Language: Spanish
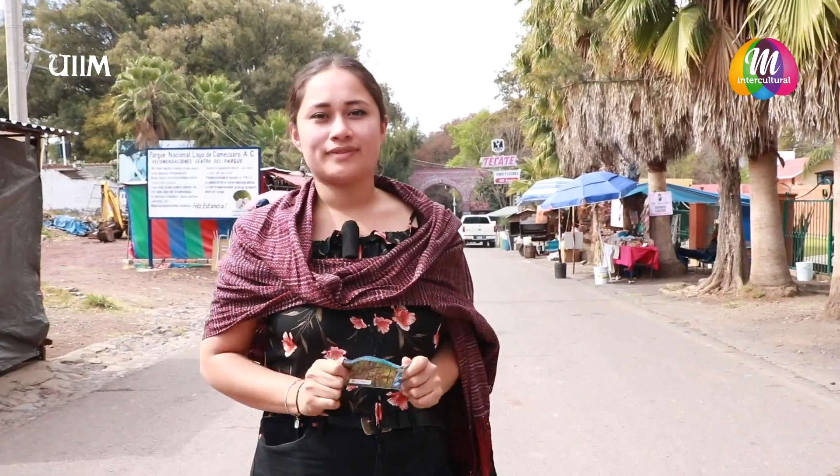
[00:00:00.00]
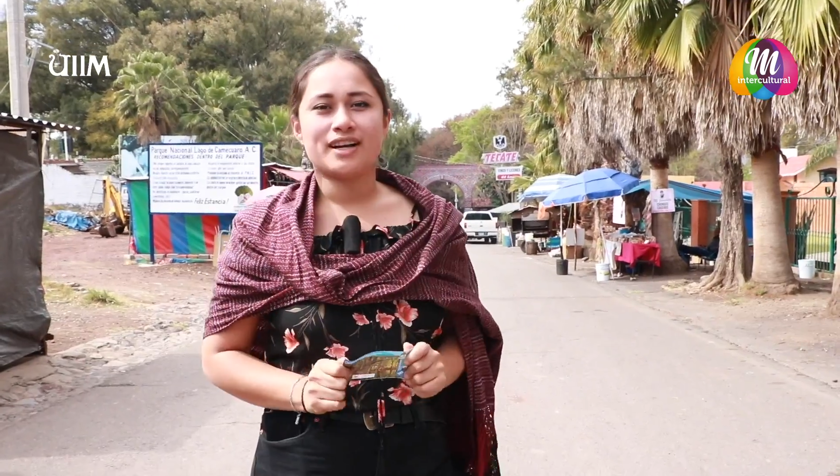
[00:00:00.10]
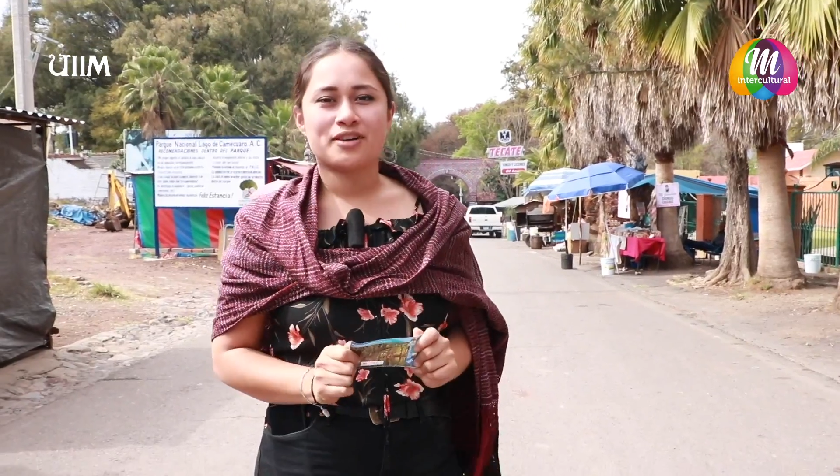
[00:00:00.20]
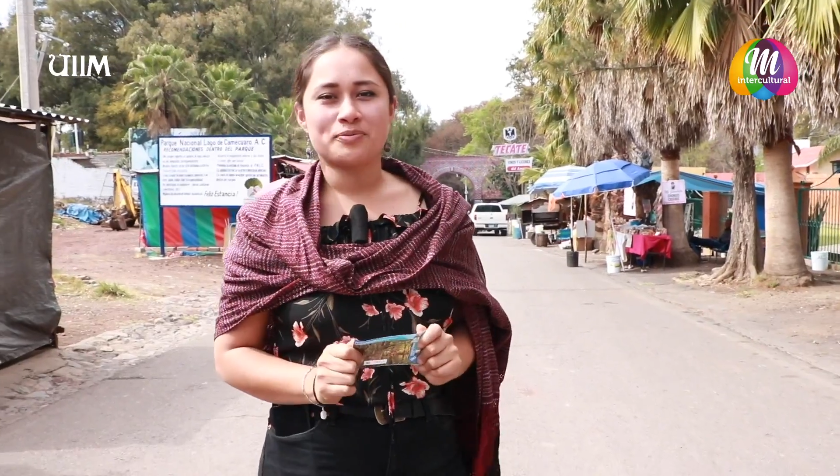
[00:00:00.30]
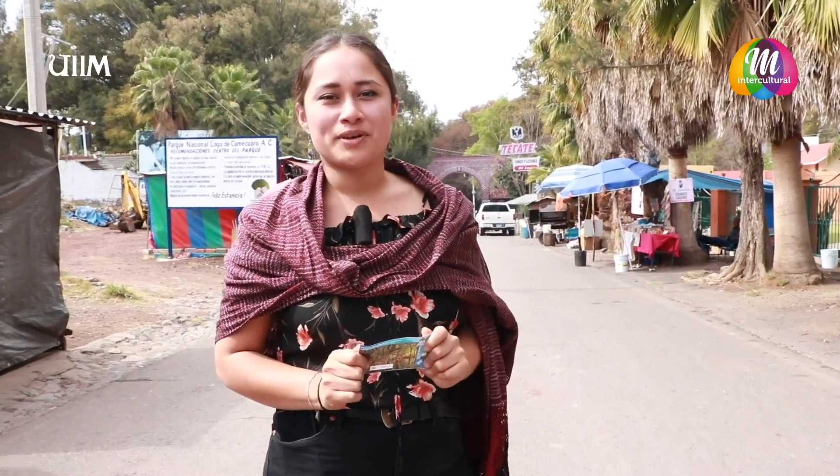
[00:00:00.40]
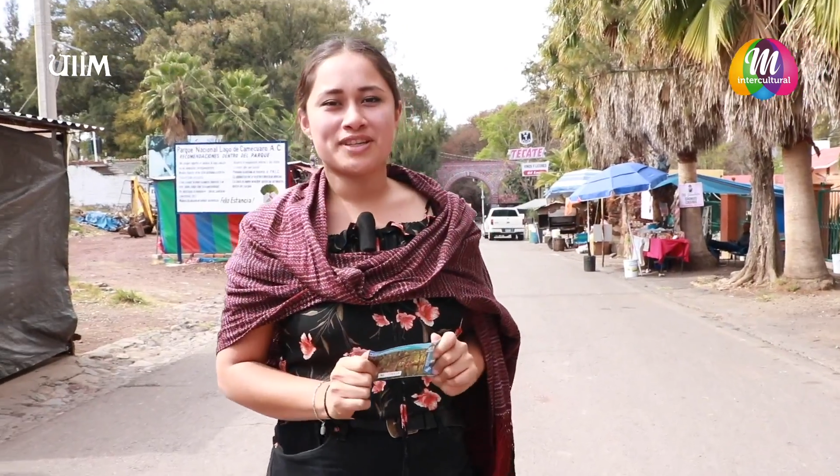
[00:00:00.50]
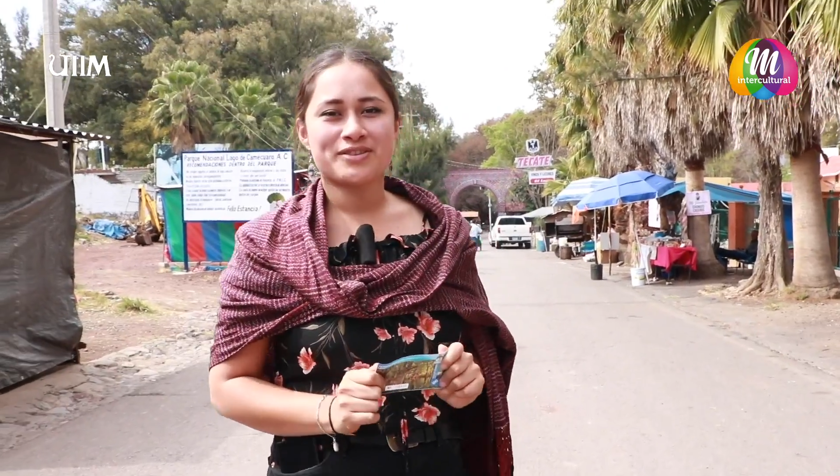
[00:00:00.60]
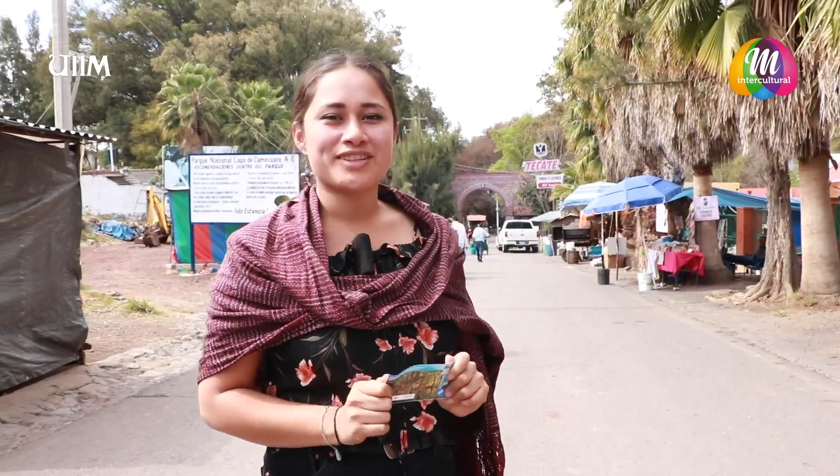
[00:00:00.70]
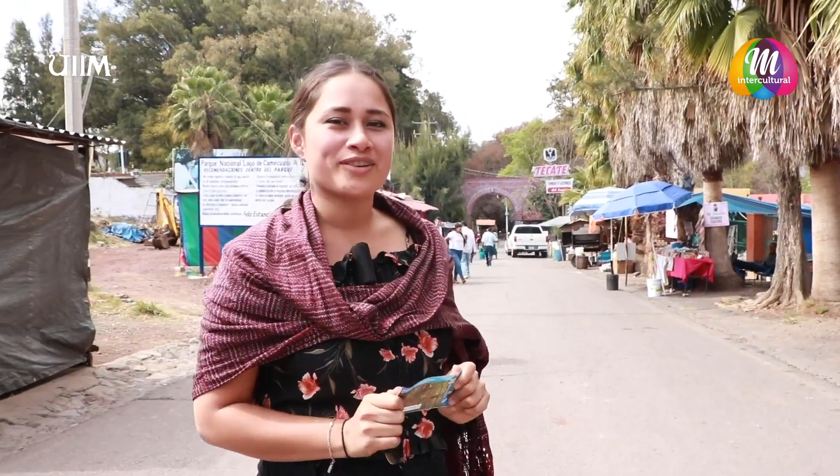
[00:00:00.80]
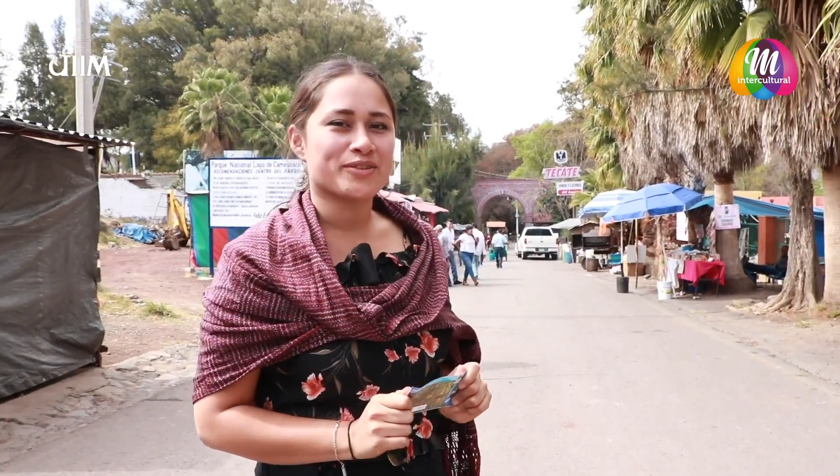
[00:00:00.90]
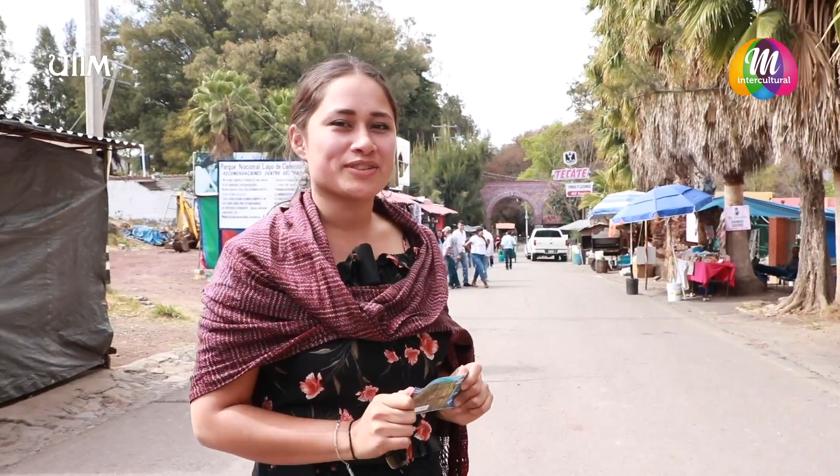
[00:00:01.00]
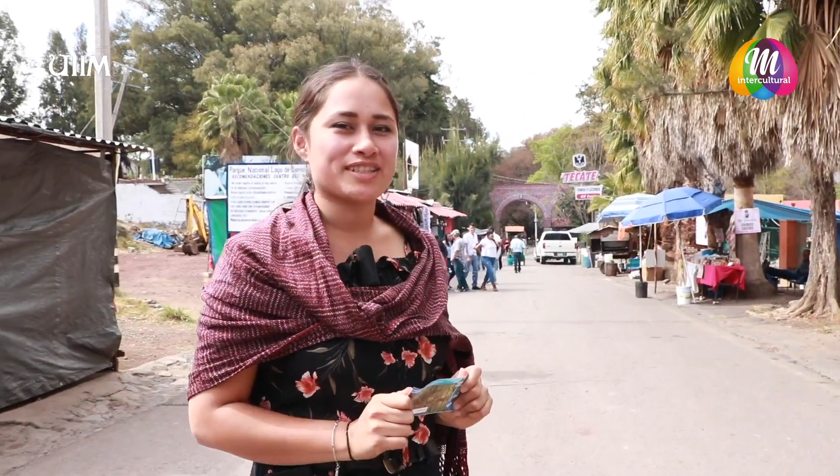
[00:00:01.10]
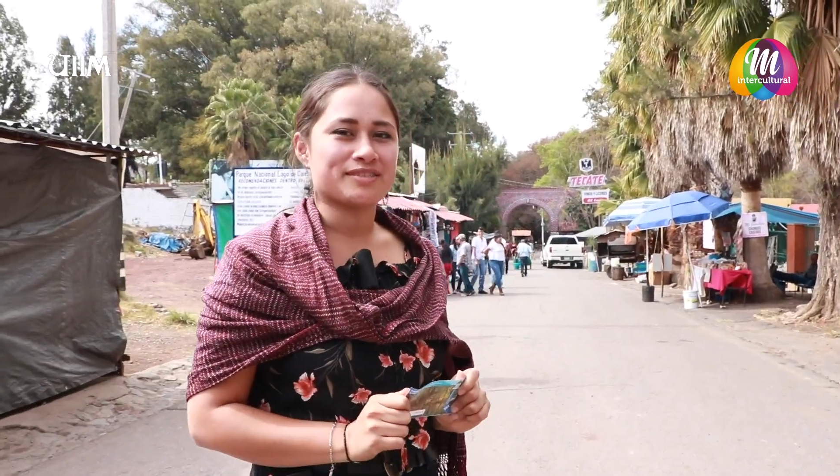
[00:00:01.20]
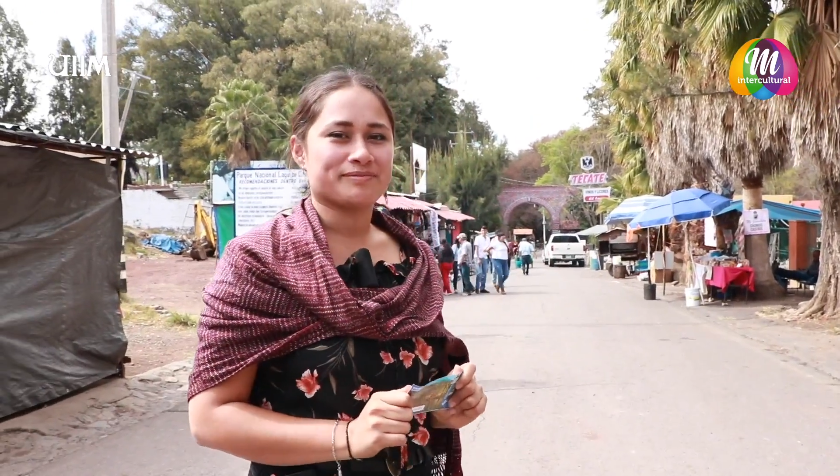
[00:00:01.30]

Acompáñanos a conocer.